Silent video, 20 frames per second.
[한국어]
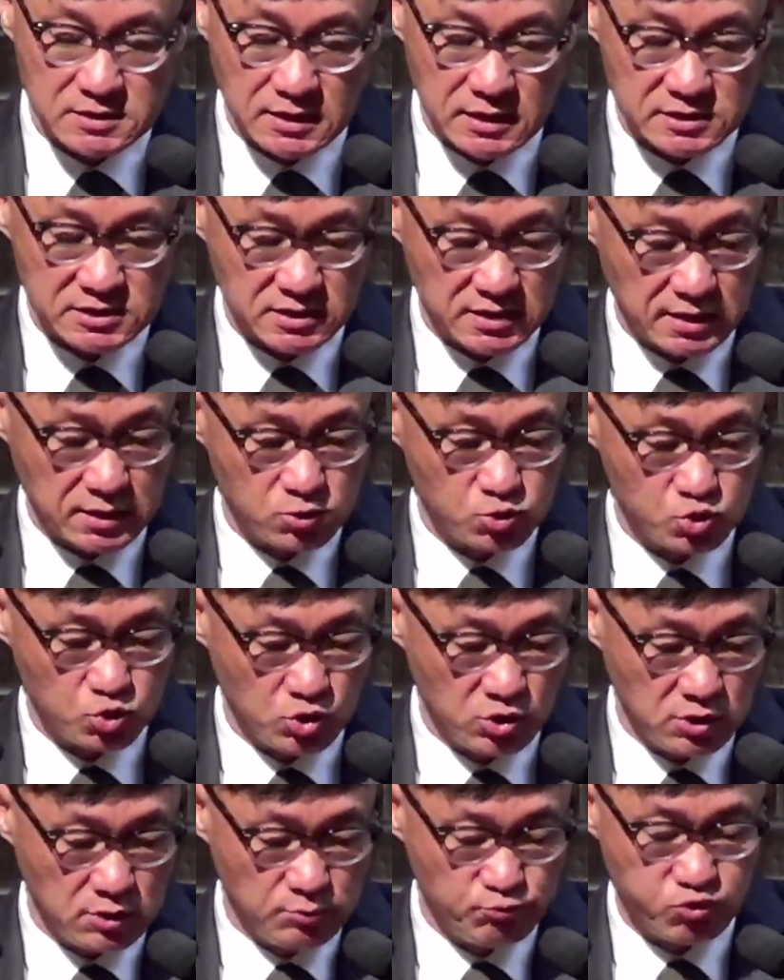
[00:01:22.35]
자,
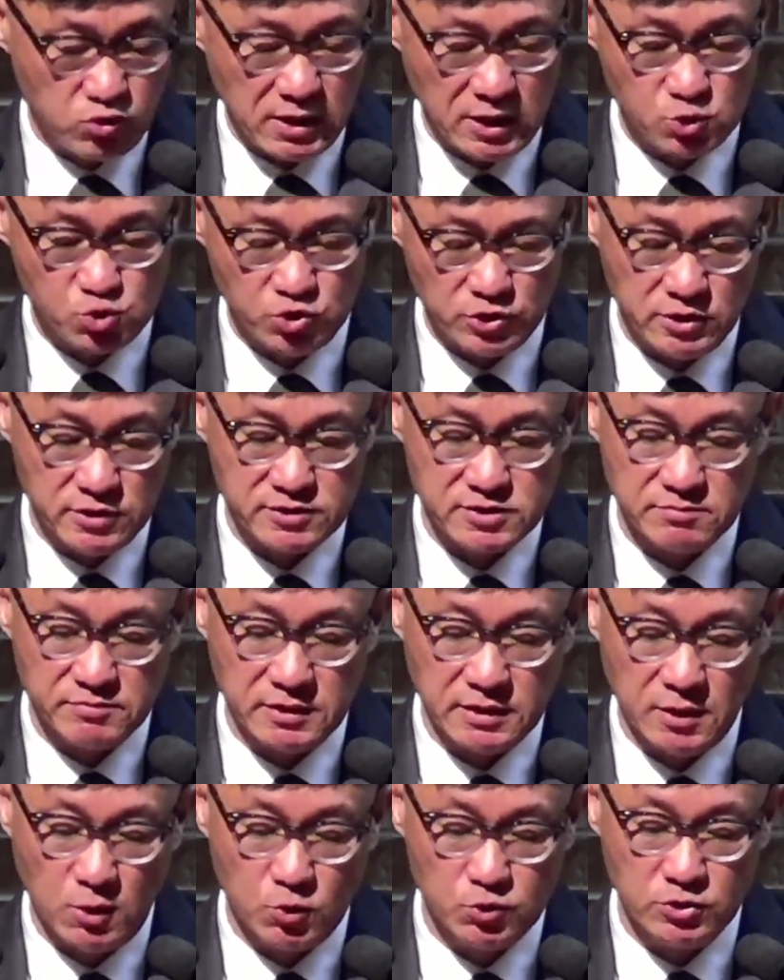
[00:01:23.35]
지난주일
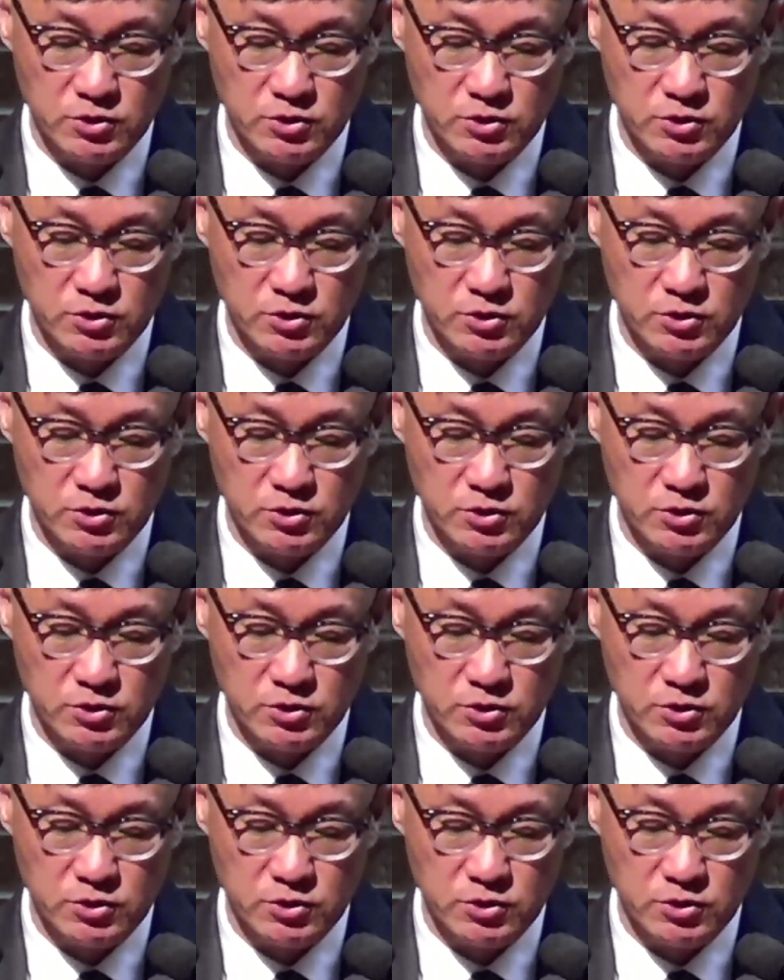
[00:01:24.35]
부활주일이었습니다.